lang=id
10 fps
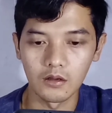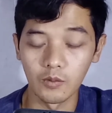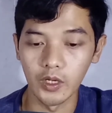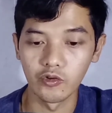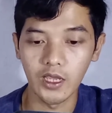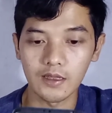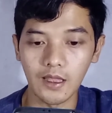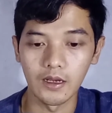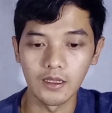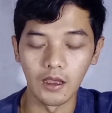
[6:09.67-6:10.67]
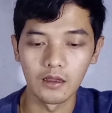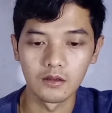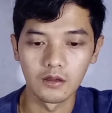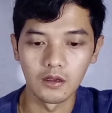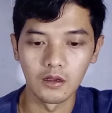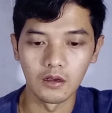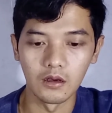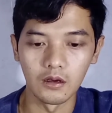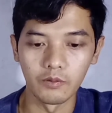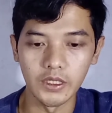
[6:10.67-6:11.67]
ke menu yang tadi ya
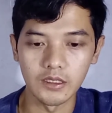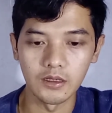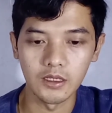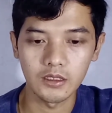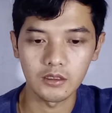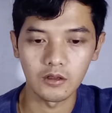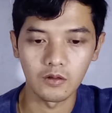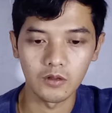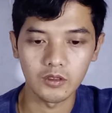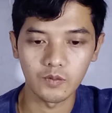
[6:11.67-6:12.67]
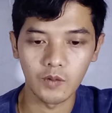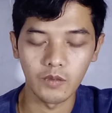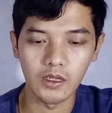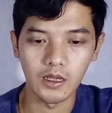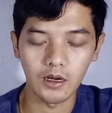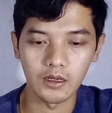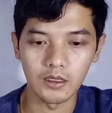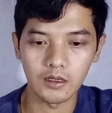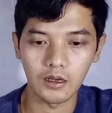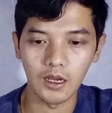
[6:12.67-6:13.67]
uh, bisnis terus pembayaran
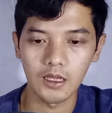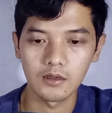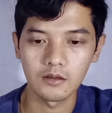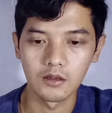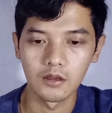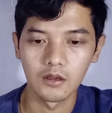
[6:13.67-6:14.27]
iklan